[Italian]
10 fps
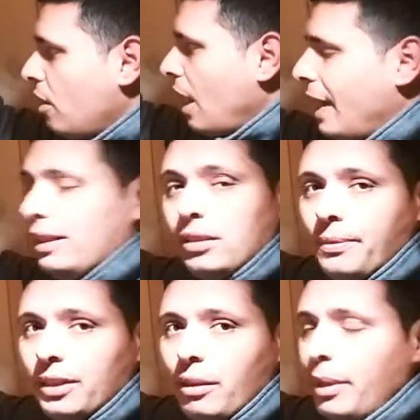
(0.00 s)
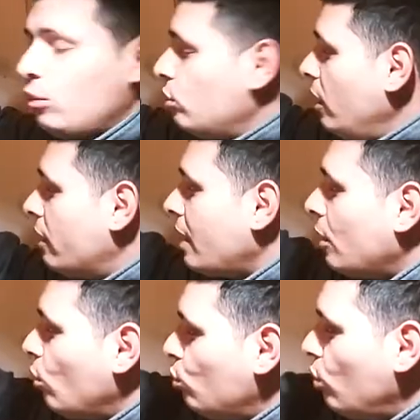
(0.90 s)
aletto raffreddamento
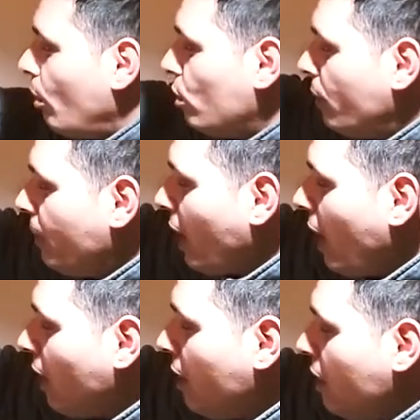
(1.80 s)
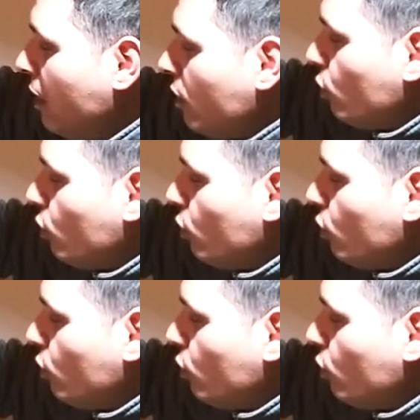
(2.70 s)
utilizzato l'ho dovuta modificare